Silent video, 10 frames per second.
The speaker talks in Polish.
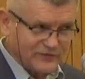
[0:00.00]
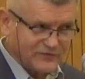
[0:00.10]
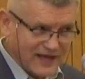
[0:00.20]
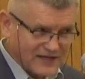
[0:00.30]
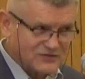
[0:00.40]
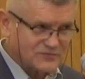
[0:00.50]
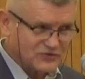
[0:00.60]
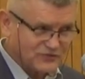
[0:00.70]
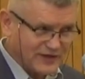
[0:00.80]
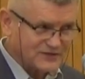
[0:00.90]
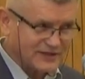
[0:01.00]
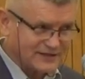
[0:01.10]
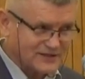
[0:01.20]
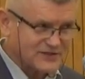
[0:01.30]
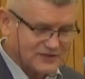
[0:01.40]
W naszym świecie
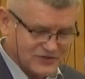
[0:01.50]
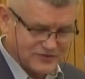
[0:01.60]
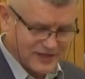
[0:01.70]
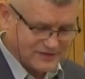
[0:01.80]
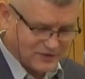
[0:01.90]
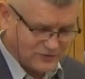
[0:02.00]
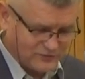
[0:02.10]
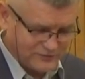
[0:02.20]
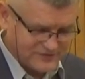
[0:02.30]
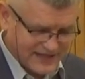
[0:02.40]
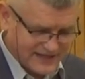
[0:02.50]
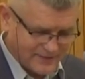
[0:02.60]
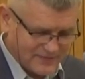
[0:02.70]
te rzeczy nie są w cenie.